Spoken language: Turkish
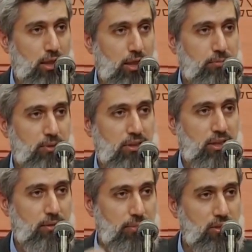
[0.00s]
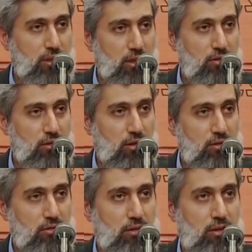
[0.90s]
Hepsi serbest
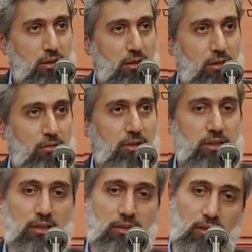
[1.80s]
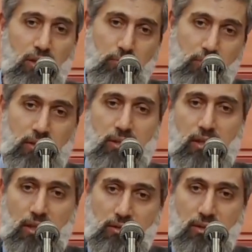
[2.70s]
kaldılar ve gittiler
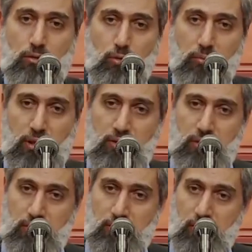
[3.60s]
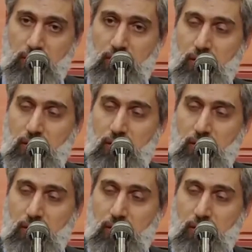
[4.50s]
Medine'ye Hazreti Ömer'in yanına.